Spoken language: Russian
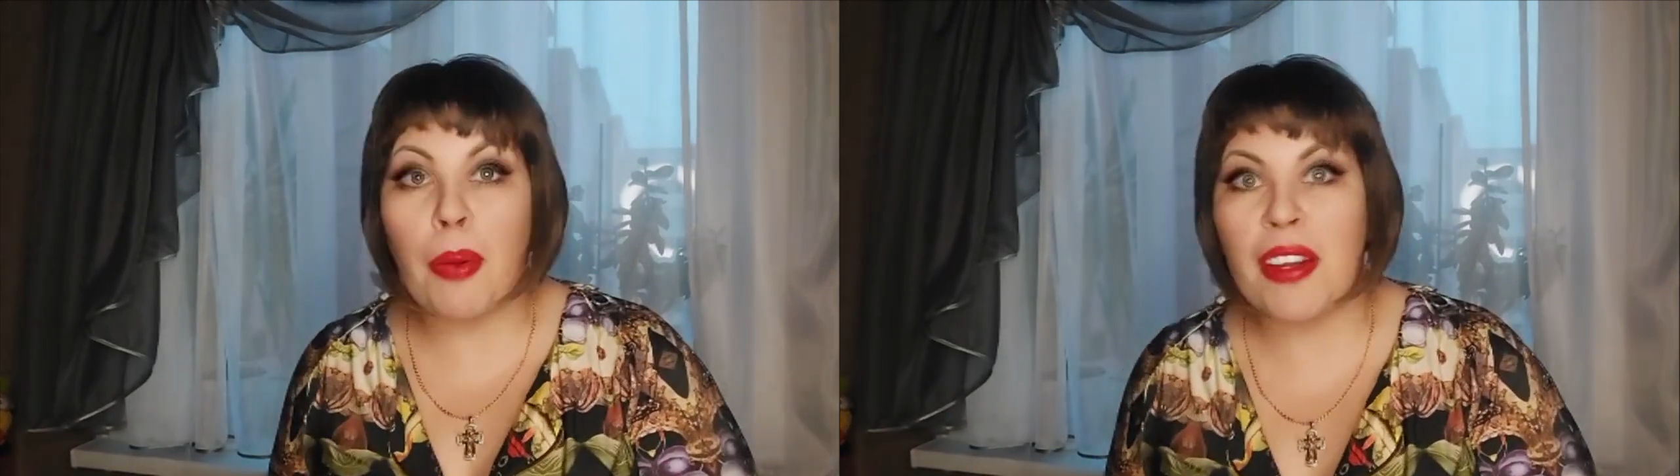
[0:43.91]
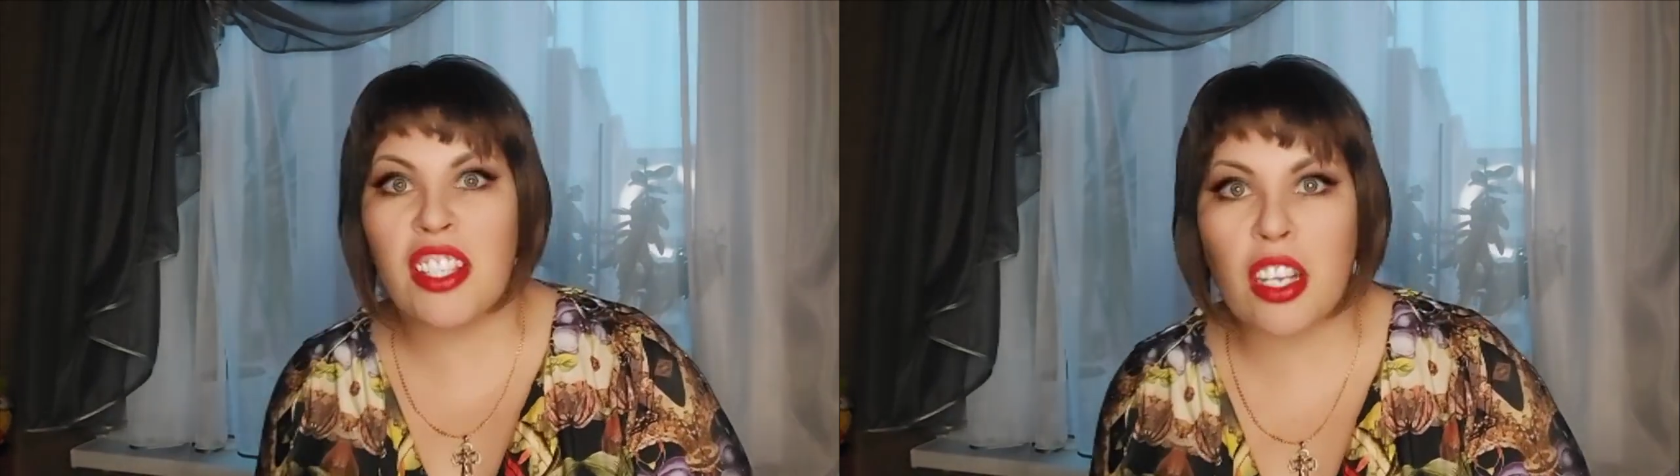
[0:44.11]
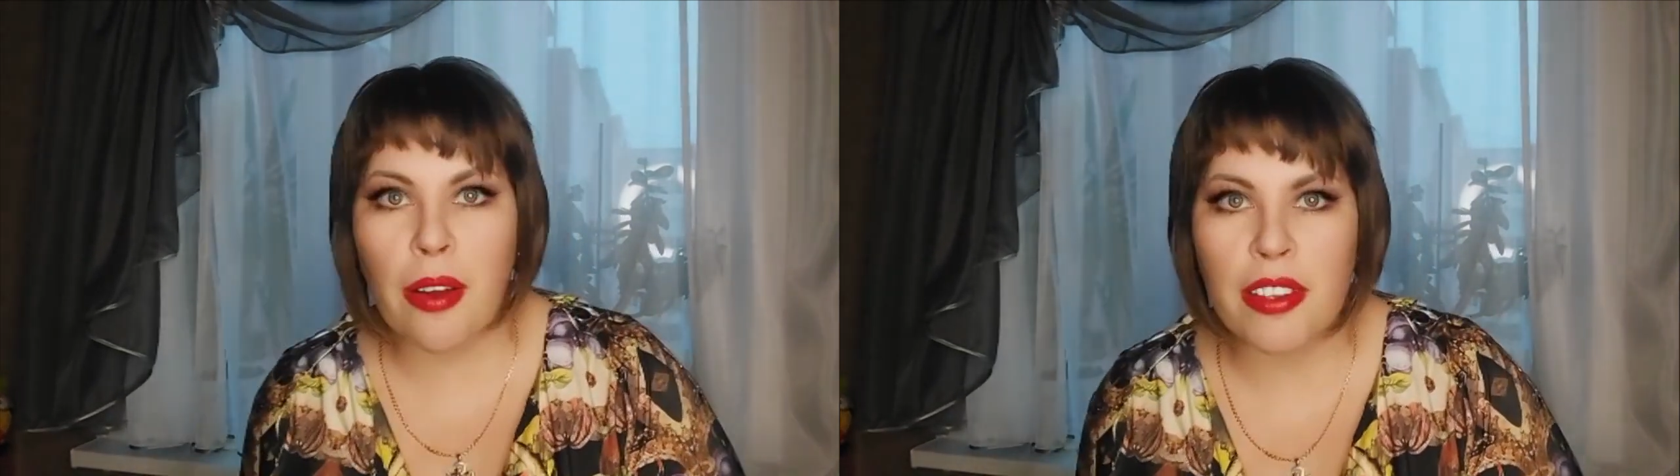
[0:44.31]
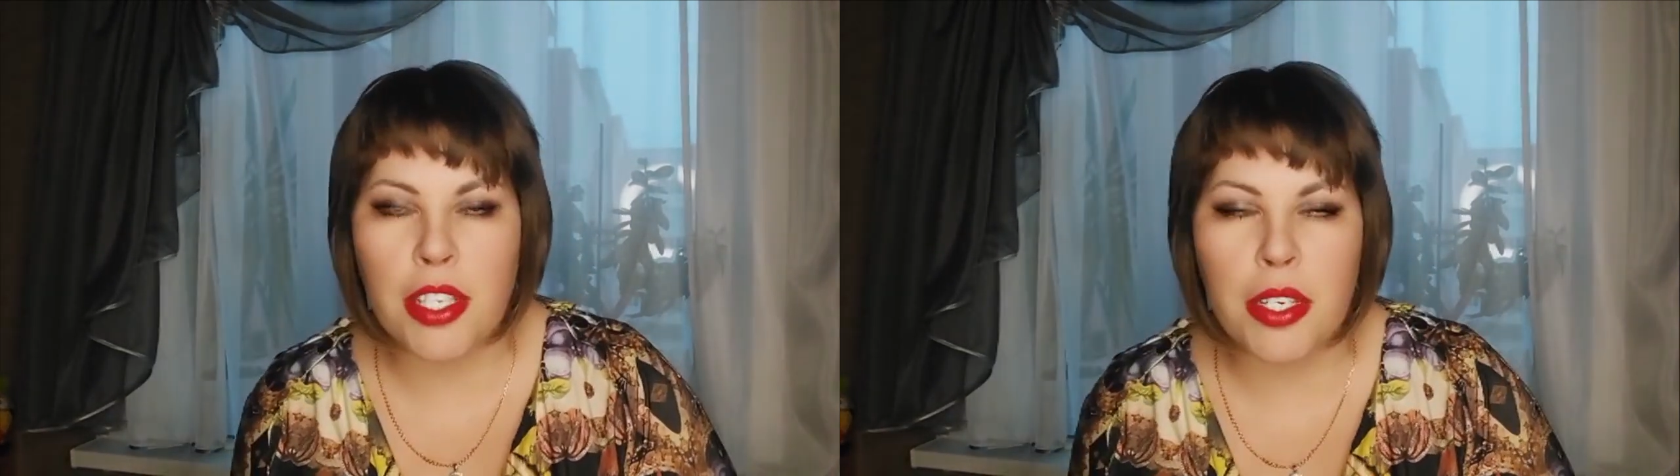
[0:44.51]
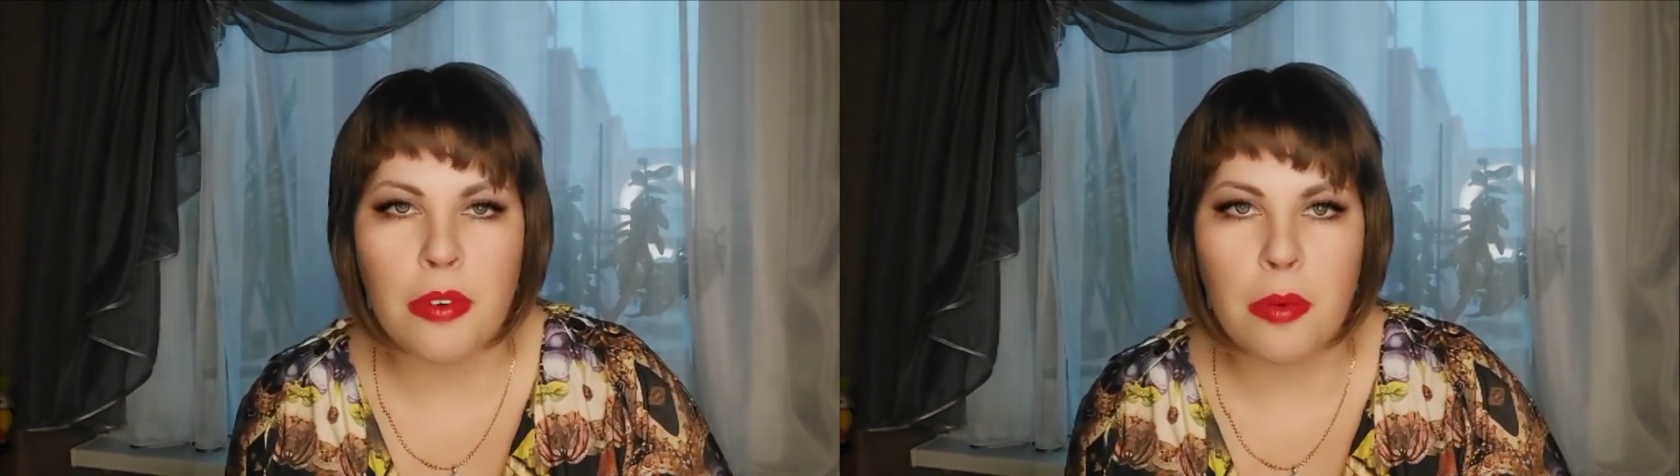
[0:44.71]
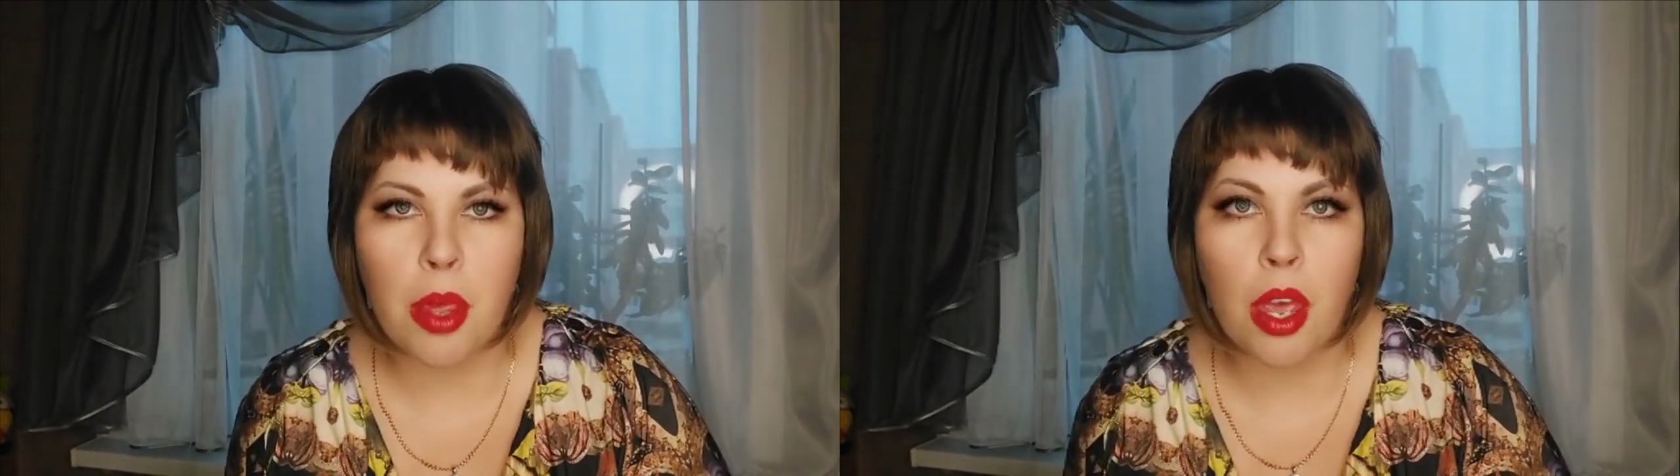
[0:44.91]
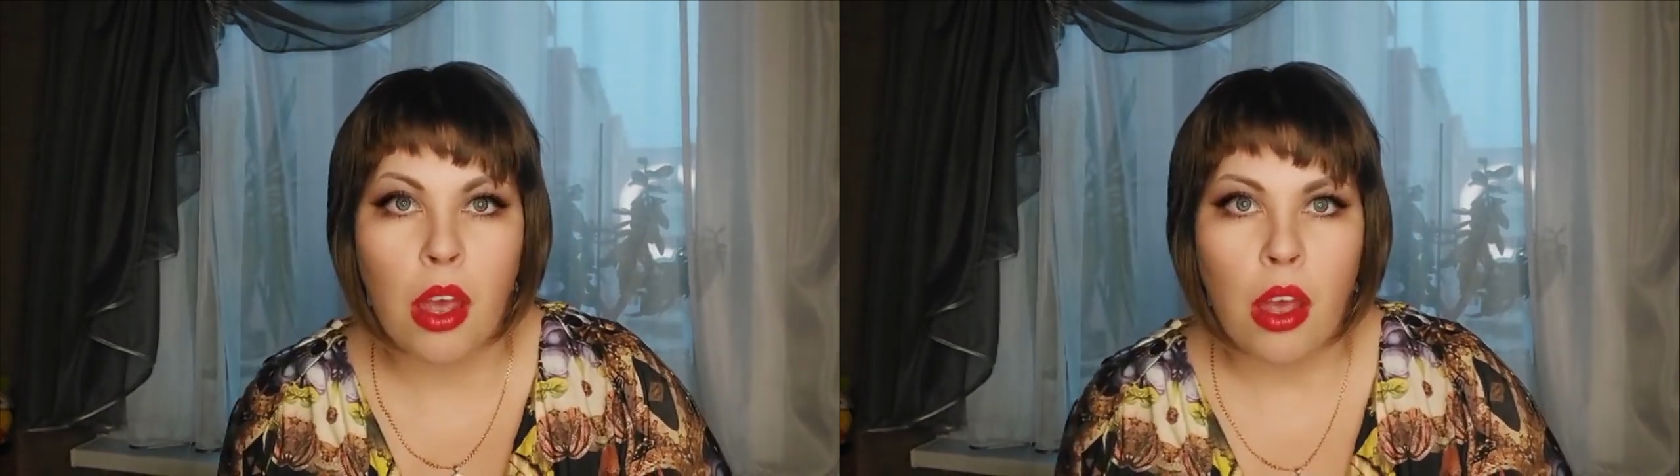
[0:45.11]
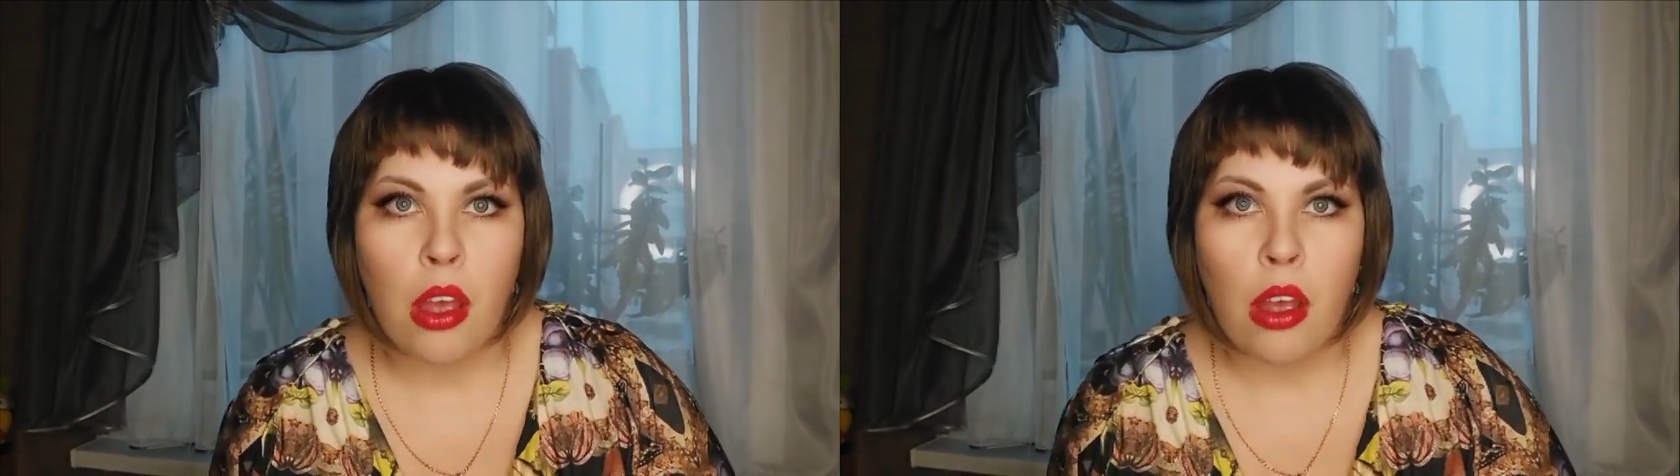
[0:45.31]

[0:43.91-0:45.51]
с презервативами,